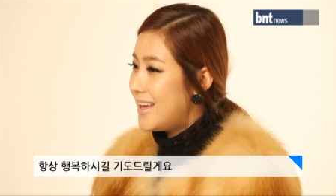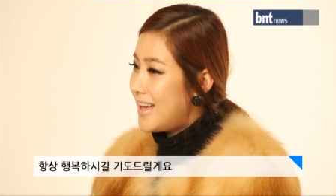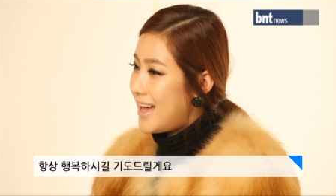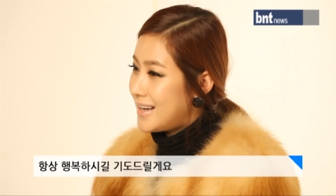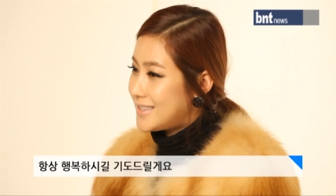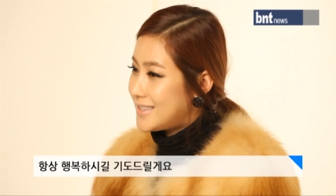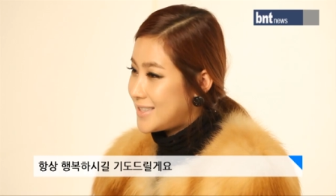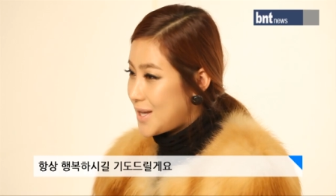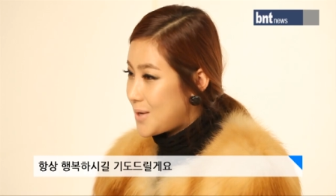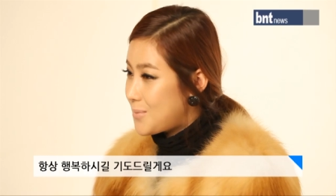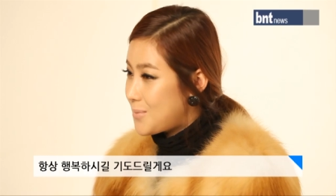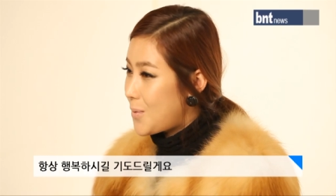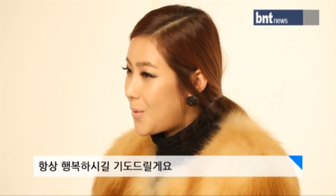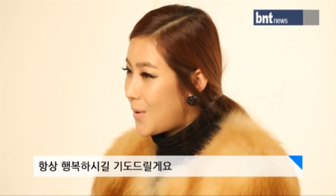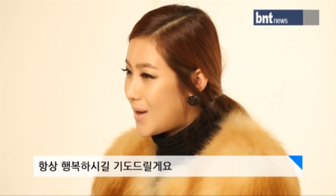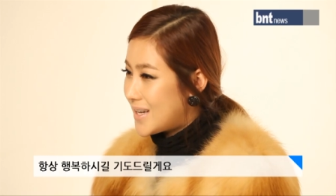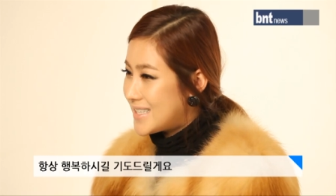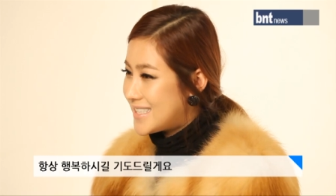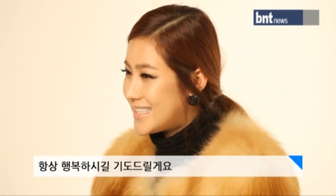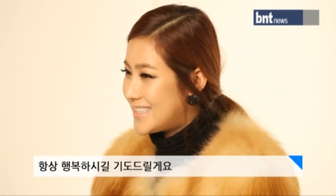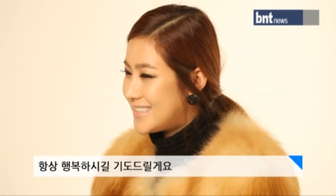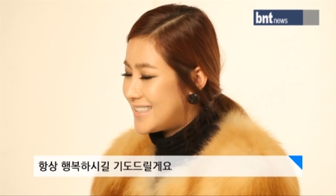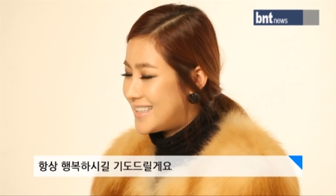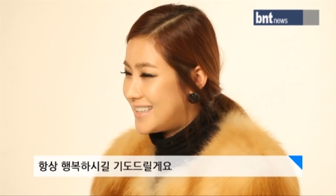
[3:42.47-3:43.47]
항상
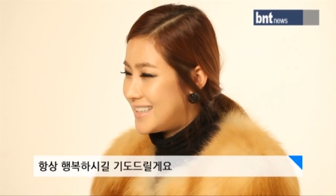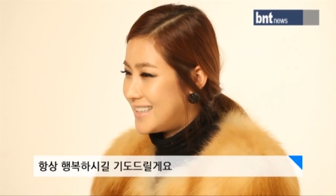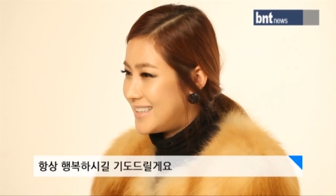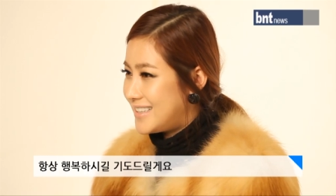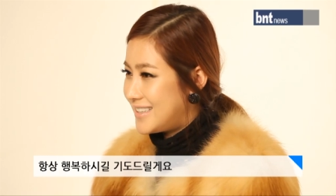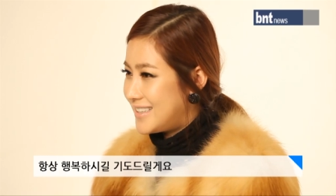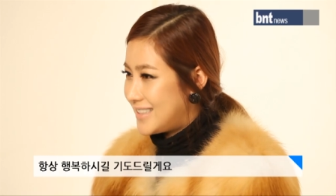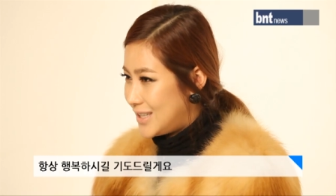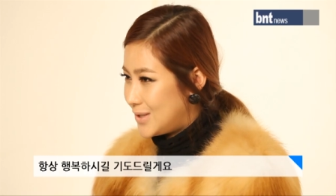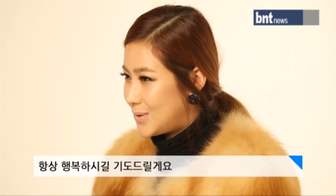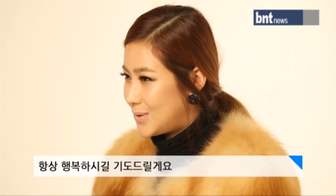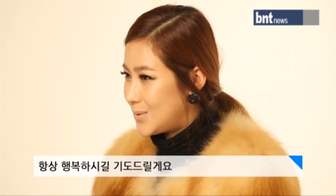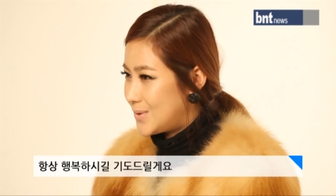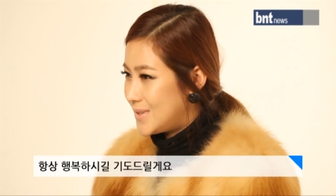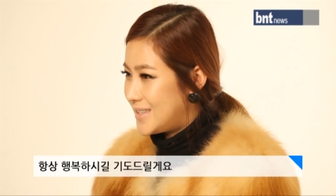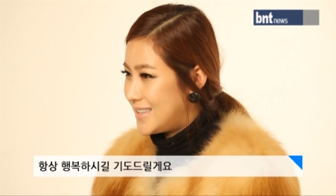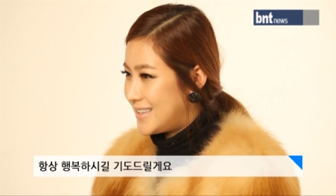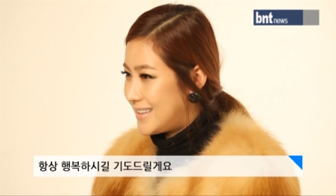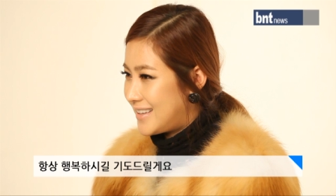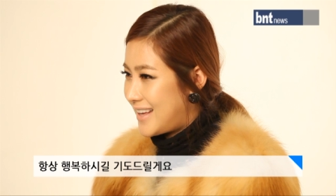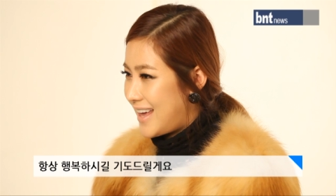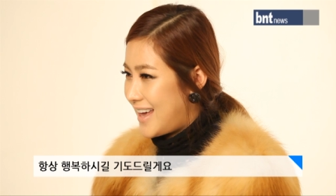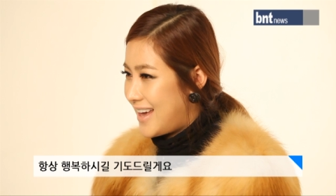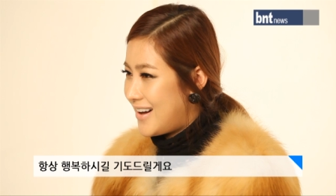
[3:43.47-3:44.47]
행복하시길
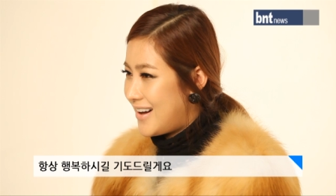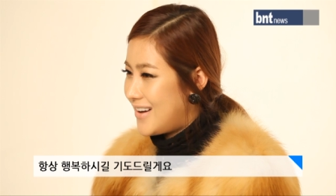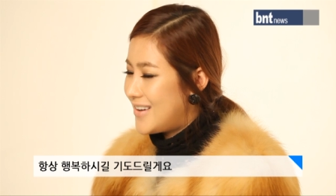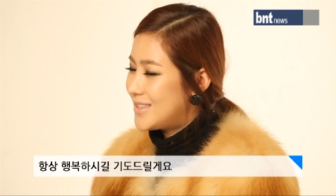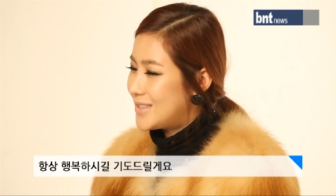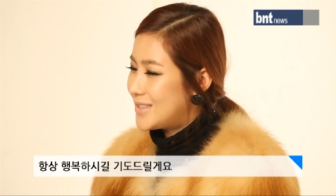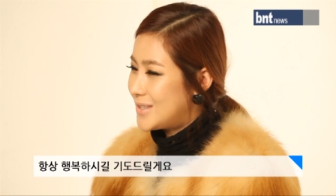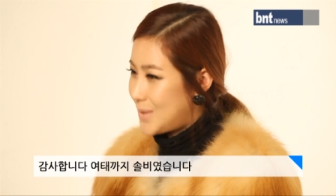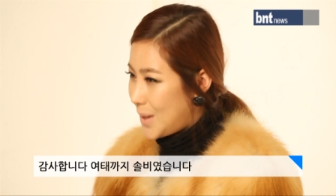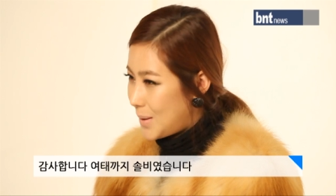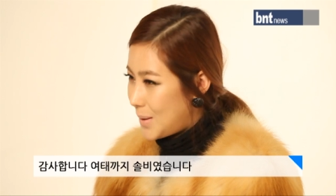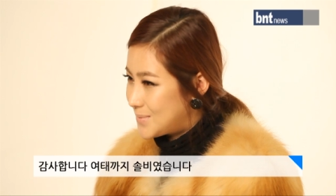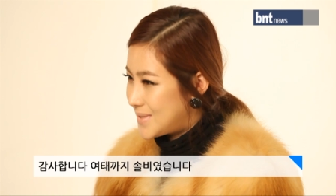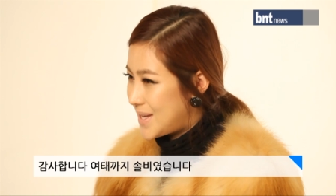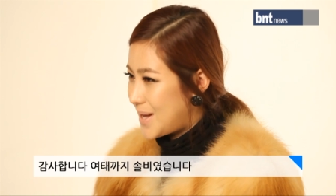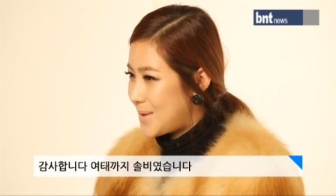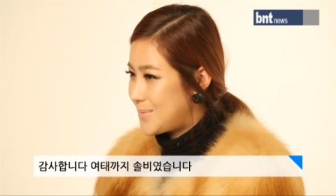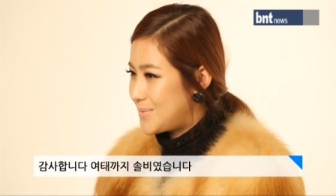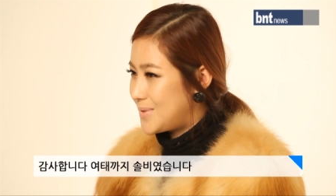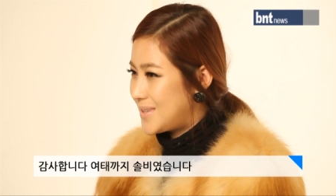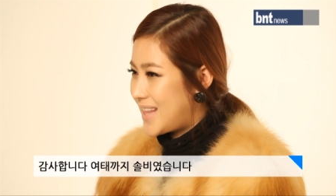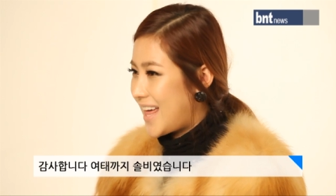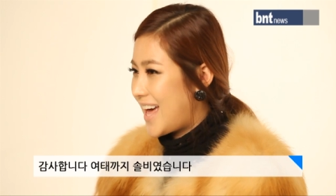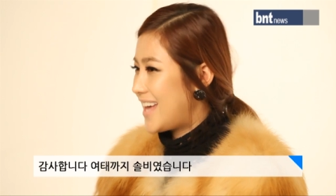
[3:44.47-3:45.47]
기도드릴게요. 그럼
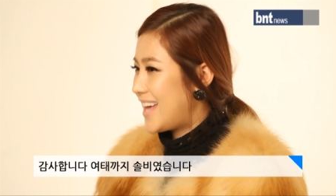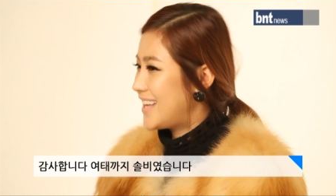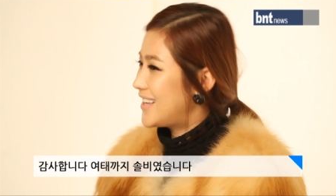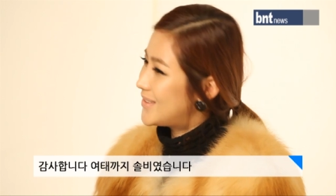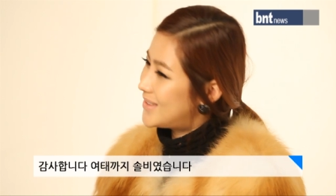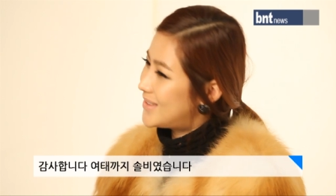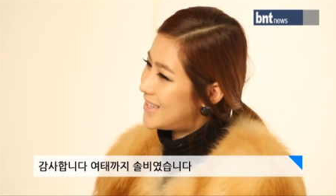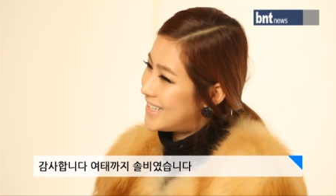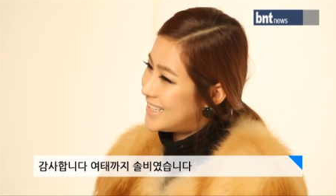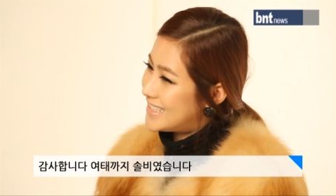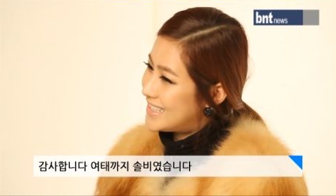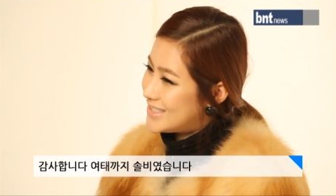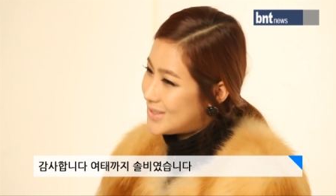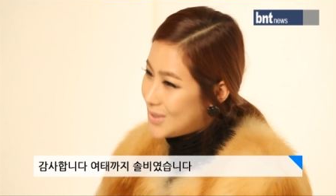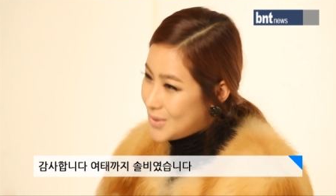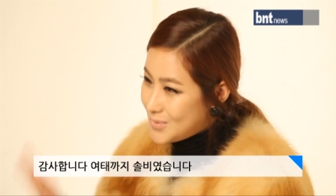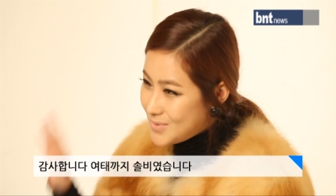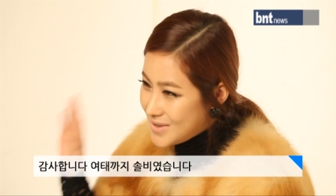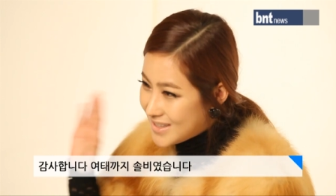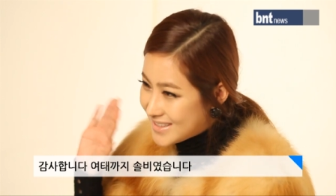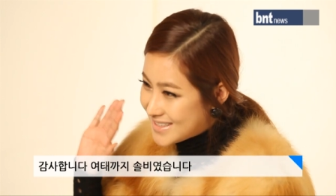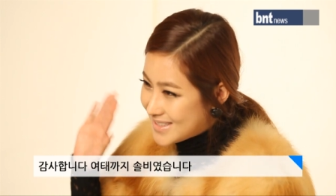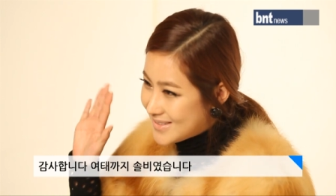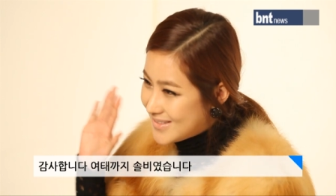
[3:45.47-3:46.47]
감사합니다. 여태까지
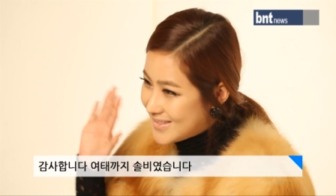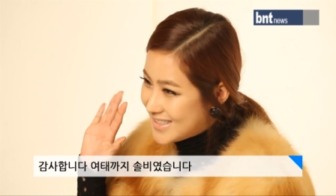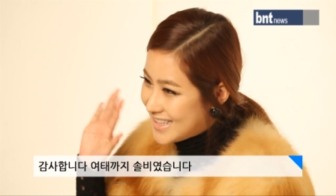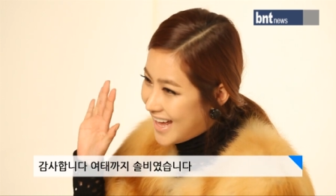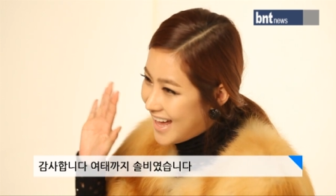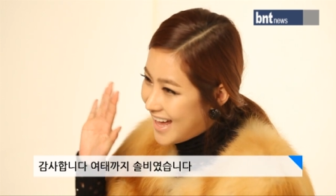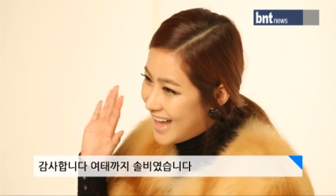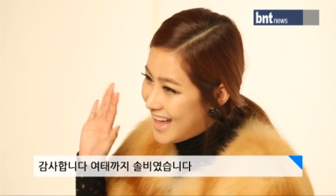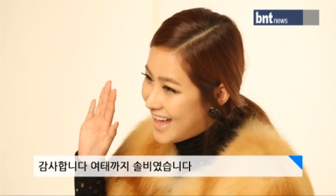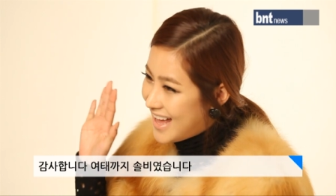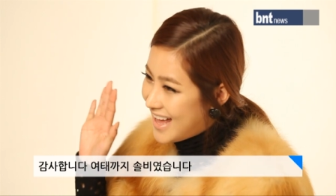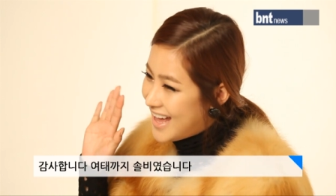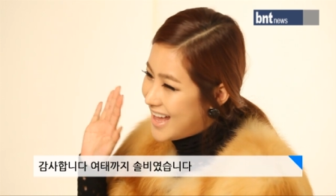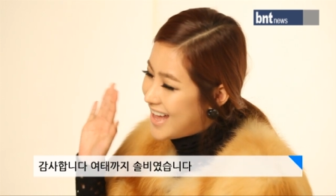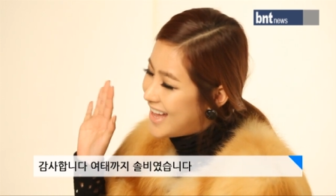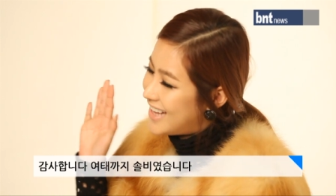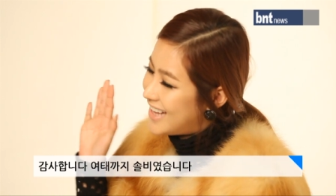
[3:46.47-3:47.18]
솔비였습니다.